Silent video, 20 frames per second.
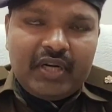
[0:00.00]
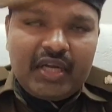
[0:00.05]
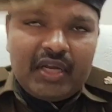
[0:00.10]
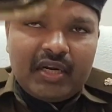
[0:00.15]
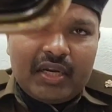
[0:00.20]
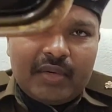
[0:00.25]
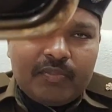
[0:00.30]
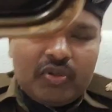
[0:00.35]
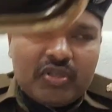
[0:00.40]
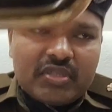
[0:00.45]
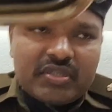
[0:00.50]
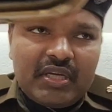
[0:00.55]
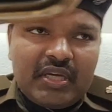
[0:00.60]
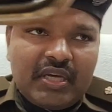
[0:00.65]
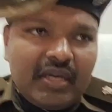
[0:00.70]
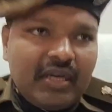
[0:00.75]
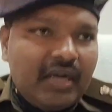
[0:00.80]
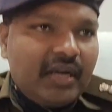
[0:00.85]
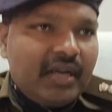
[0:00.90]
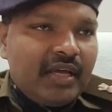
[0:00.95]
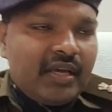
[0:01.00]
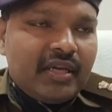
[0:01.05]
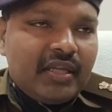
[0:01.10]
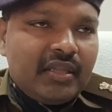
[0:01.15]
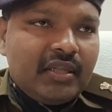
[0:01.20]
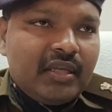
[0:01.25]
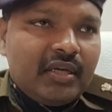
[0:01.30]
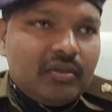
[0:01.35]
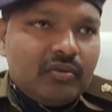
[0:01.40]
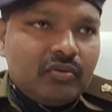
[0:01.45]
हुए टेंगड़ा पुलिस ने एक घंटे
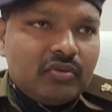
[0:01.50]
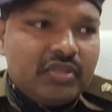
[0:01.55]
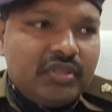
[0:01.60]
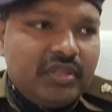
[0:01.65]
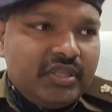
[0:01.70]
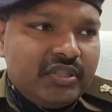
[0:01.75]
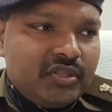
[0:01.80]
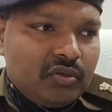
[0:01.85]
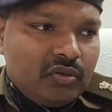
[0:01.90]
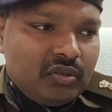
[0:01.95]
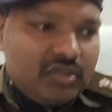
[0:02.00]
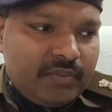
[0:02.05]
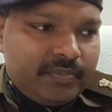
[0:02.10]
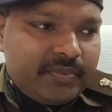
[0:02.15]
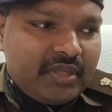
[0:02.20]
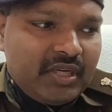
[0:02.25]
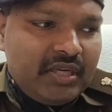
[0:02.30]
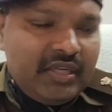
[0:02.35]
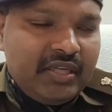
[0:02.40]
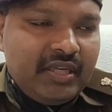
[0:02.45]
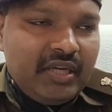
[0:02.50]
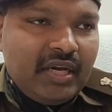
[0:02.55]
के अंदर उस डीजे को जब्त कर